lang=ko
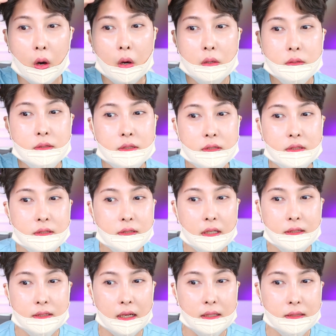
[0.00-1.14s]
털은
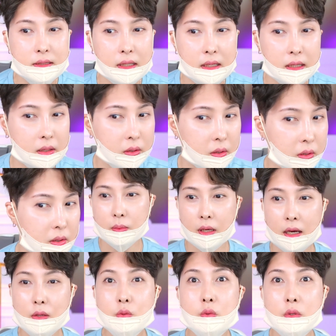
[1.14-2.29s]
진짜 짱짱해요 그러니까
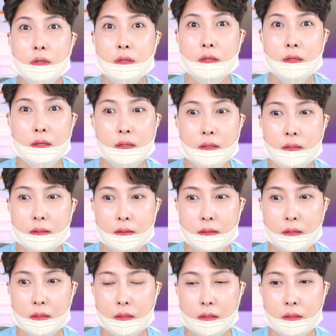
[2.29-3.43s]
하루 종일
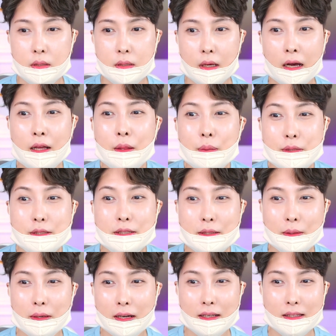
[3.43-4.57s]
안 없어질
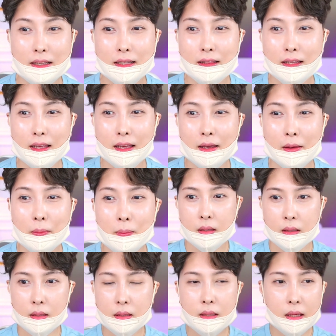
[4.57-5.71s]
것 같긴 한데
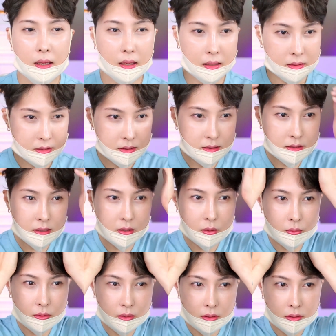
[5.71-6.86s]
이게 진짜
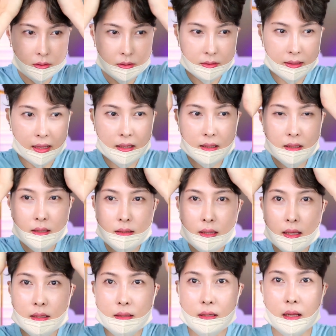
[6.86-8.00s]
여러분들
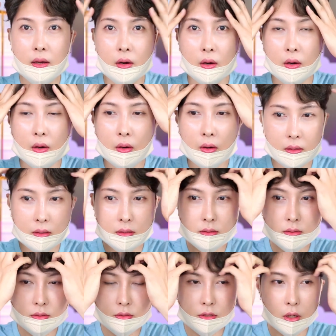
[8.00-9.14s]
땡글땡글해요
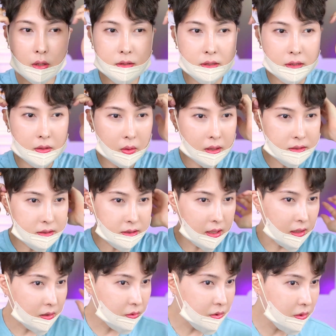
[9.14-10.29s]
그래서 처질 것 같지
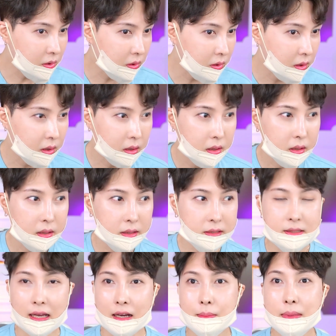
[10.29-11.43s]
않고 이제
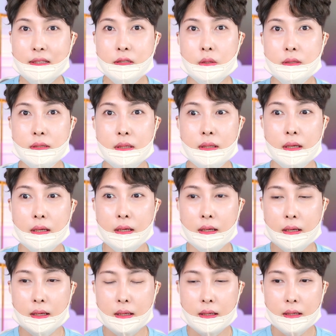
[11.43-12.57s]
장마철이잖아
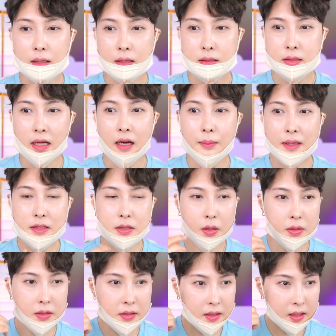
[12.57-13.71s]

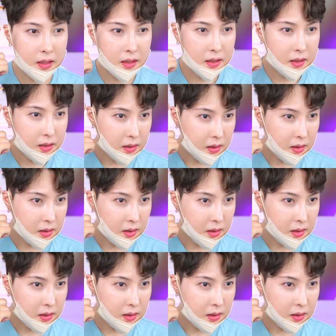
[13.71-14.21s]
장마철일 때